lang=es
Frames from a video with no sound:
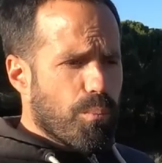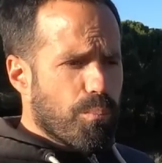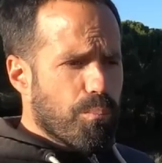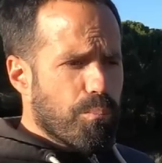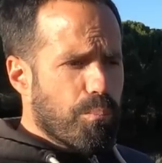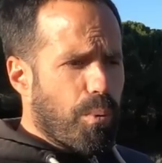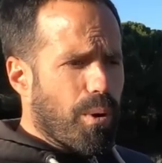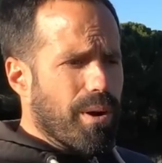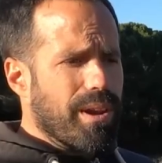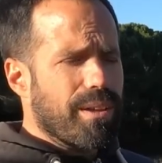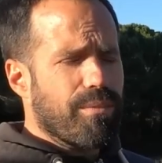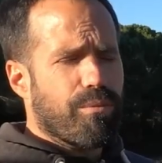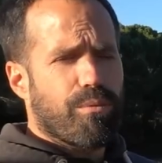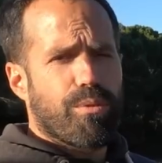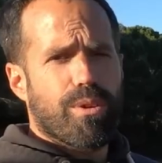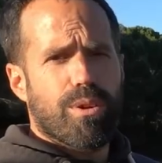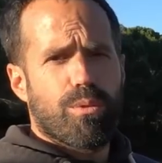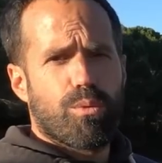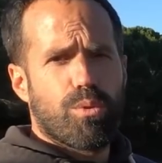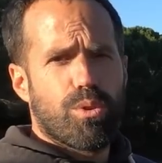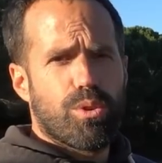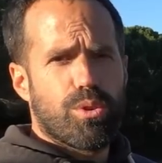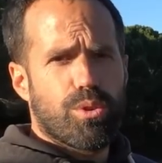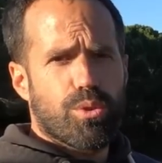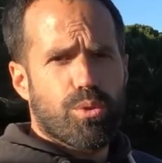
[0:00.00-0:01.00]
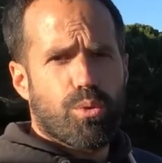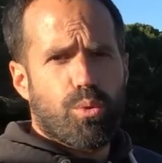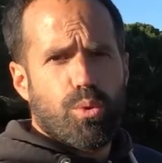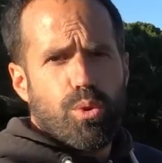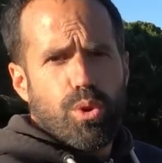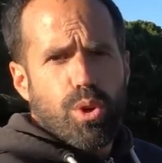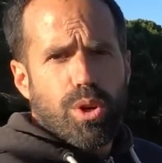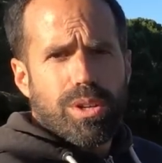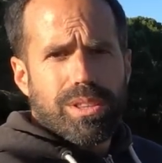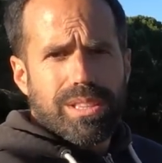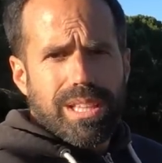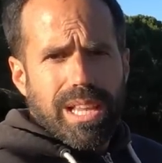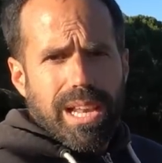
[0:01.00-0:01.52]
Boni fue un,
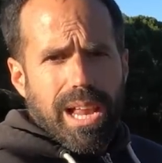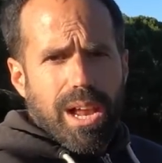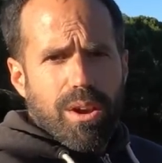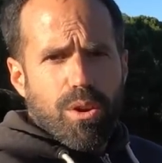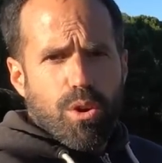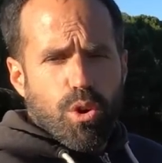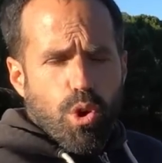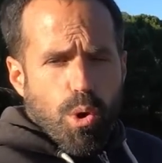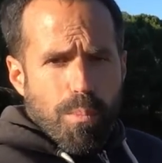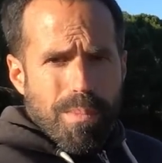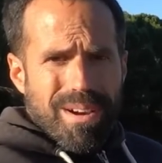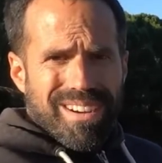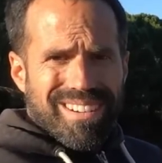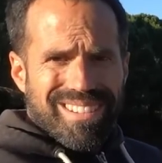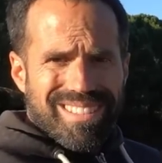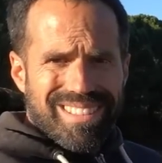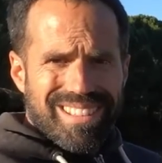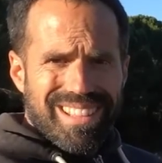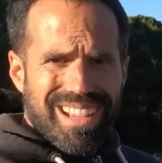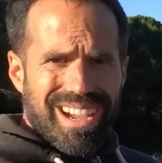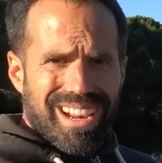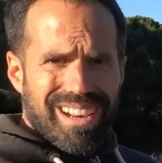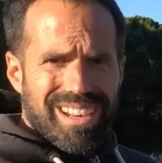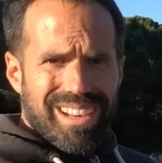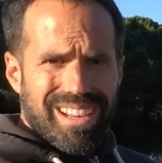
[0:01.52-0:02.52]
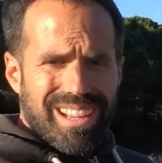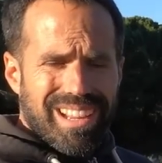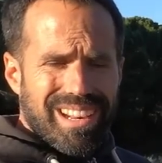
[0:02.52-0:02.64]
hortelano comercial,